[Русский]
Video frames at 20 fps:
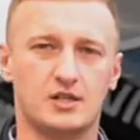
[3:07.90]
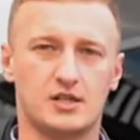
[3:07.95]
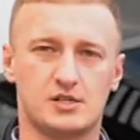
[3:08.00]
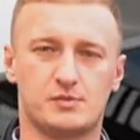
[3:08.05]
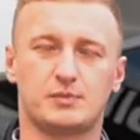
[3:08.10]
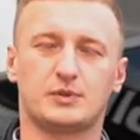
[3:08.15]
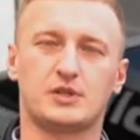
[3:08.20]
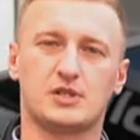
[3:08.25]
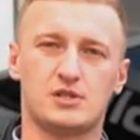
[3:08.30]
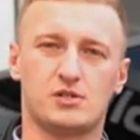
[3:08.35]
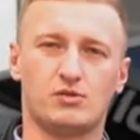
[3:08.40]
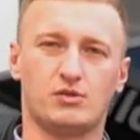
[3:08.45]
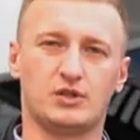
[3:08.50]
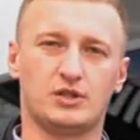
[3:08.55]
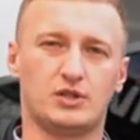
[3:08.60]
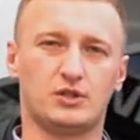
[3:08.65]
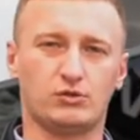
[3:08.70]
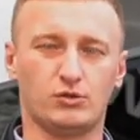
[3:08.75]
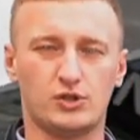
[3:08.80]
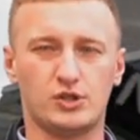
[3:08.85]

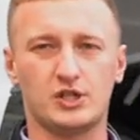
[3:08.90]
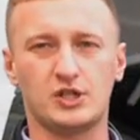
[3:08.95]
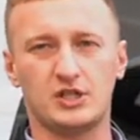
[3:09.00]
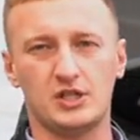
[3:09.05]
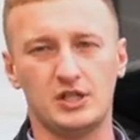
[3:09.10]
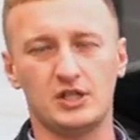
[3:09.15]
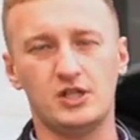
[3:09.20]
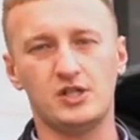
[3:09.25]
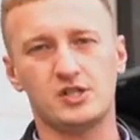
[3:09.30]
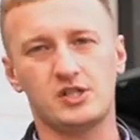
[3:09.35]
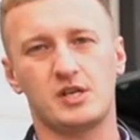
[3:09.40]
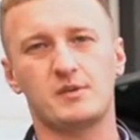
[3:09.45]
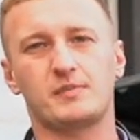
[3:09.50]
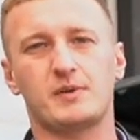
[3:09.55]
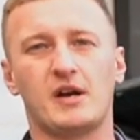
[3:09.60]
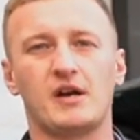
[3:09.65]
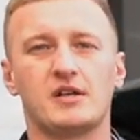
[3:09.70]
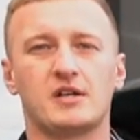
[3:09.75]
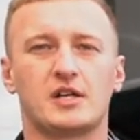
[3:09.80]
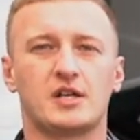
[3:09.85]
эксплуатационные точки, технически
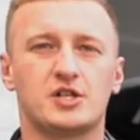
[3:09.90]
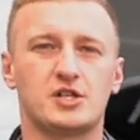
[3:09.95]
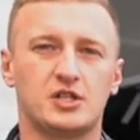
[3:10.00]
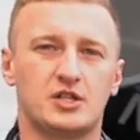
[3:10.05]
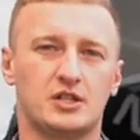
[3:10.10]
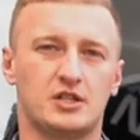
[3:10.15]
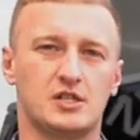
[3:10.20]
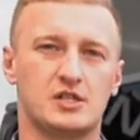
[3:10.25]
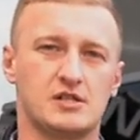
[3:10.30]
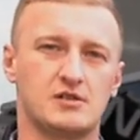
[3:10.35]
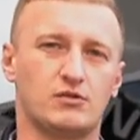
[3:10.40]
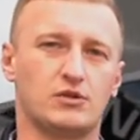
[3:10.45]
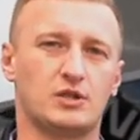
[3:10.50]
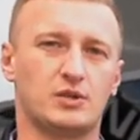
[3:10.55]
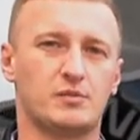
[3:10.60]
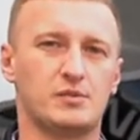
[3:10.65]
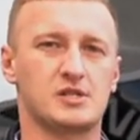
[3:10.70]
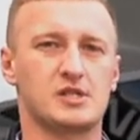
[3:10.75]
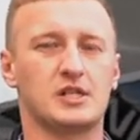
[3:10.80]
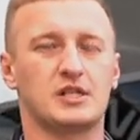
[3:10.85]
правильно рассчитанные
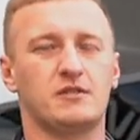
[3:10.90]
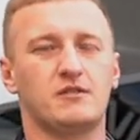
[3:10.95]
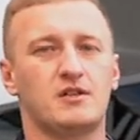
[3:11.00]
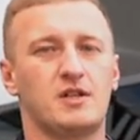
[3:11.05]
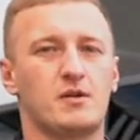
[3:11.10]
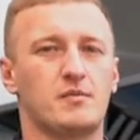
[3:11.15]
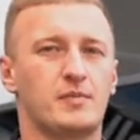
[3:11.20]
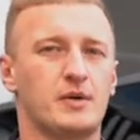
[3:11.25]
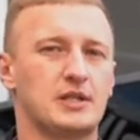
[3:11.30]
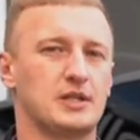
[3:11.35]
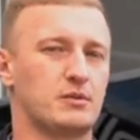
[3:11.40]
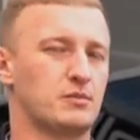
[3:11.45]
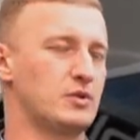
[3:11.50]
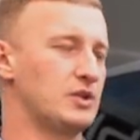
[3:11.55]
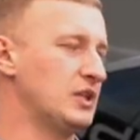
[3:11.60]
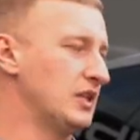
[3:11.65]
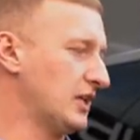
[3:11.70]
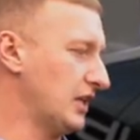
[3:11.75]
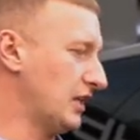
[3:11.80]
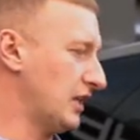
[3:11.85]
заводом-изготовителем, поэтому
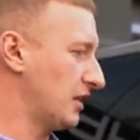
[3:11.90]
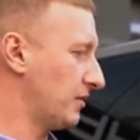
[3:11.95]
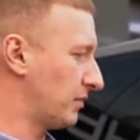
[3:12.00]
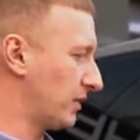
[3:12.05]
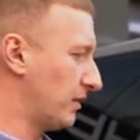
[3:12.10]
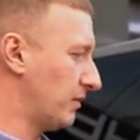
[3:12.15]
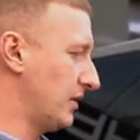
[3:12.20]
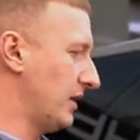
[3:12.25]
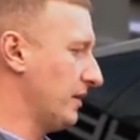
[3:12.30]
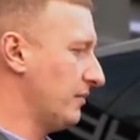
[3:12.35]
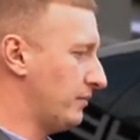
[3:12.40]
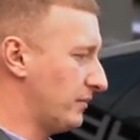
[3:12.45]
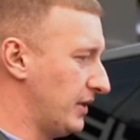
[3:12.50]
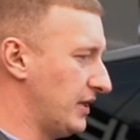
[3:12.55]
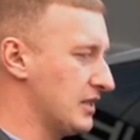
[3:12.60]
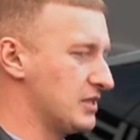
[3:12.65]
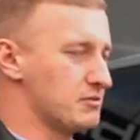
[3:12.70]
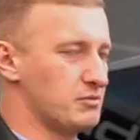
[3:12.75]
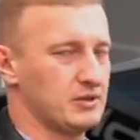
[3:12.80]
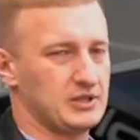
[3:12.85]
никаких проблем при
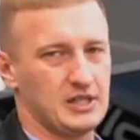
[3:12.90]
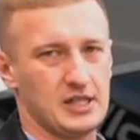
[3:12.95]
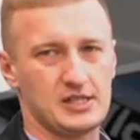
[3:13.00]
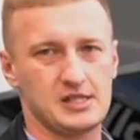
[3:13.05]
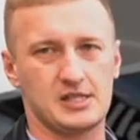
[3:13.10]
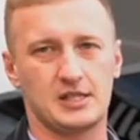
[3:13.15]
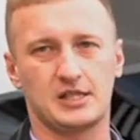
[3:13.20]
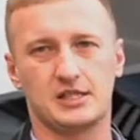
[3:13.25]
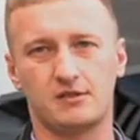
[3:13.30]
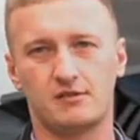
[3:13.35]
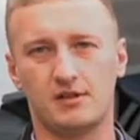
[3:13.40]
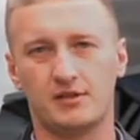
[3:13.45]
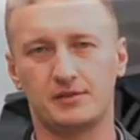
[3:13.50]
эксплуатации этого